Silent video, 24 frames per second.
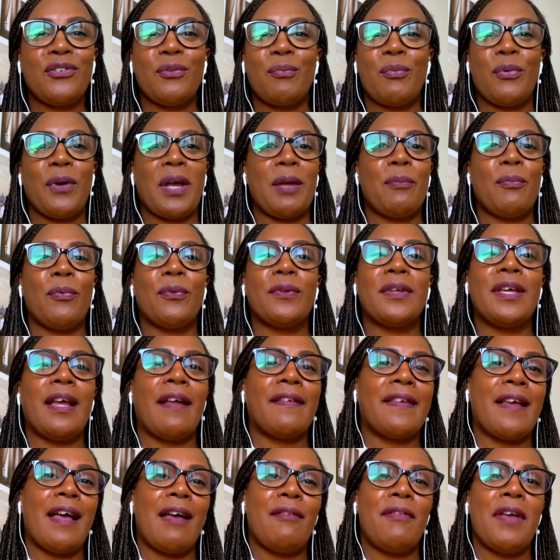Je peux répondre
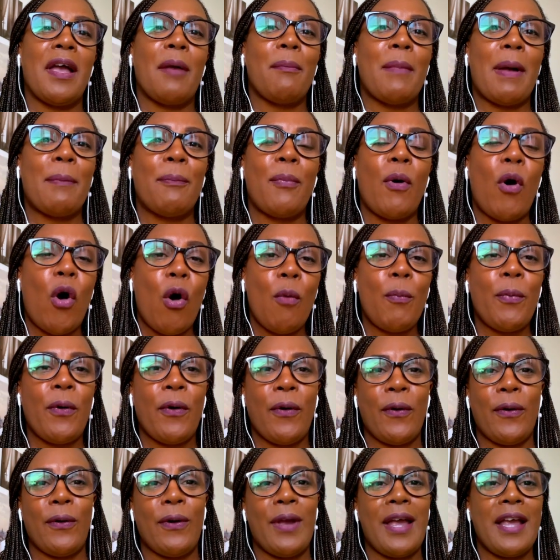qu'à travers ma
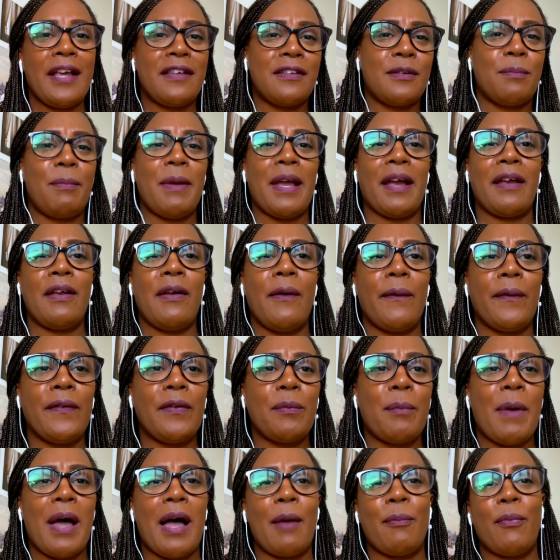propre
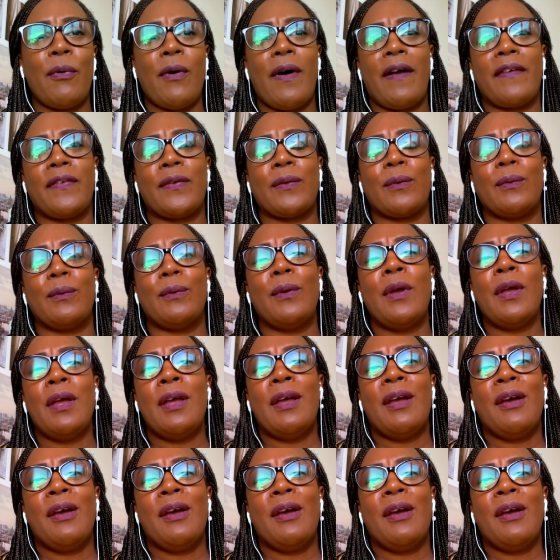expérience par rapport à ce que